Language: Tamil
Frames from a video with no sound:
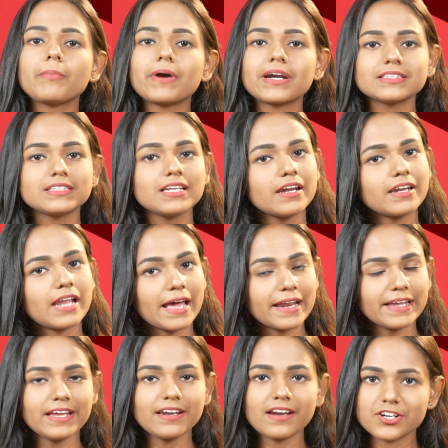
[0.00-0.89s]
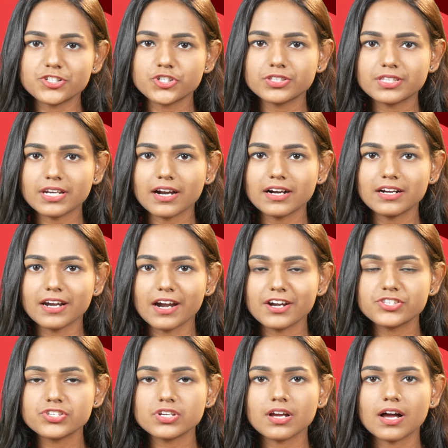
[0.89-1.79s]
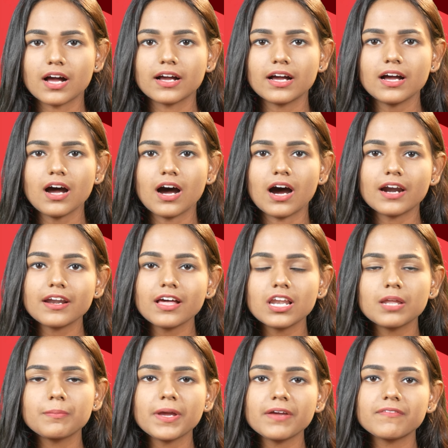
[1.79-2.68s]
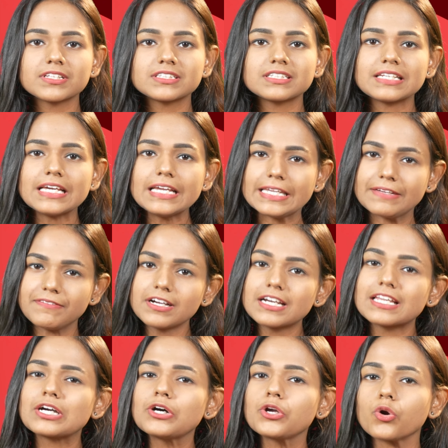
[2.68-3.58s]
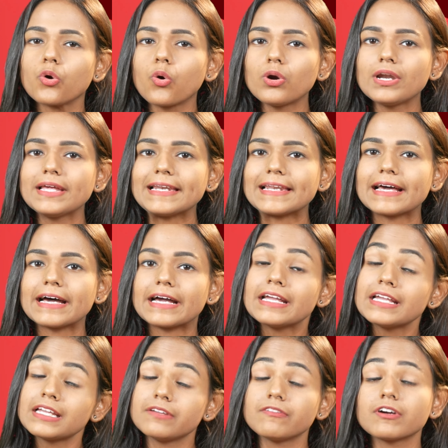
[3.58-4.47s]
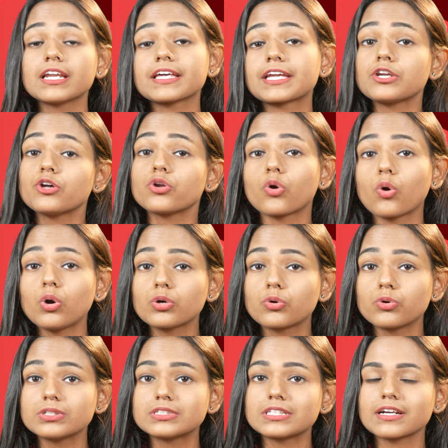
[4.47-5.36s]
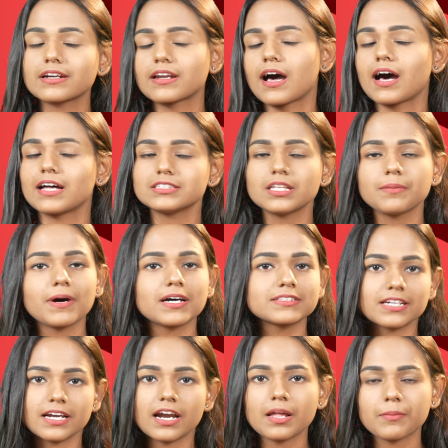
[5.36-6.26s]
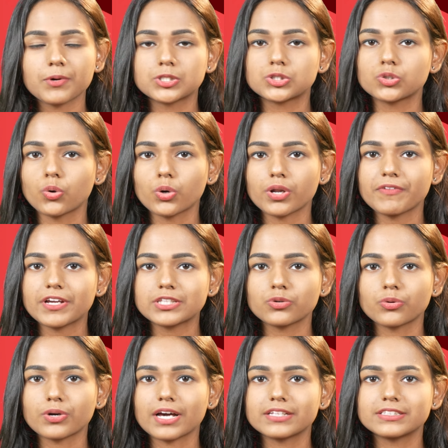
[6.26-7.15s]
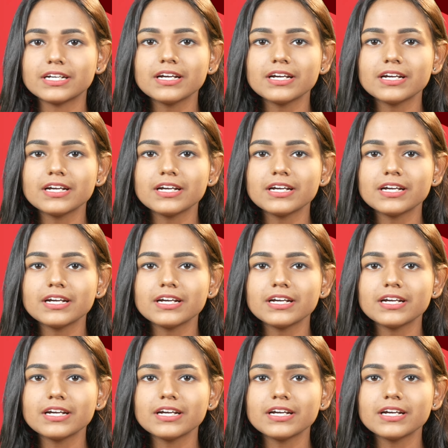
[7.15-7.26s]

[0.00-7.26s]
படத்துல நிறைய நட்சத்திரங்கள் நடிச்சிருக்காங்க ஆனாலுமே வந்துட்டு இவங்களுக்கு ரோல் இல்ல இவங்களுக்கு இன்னும் ரோல் கொடுத்துருக்கலாம் அந்த மாதிரிலாம் நமக்கு தோணவே தோணாது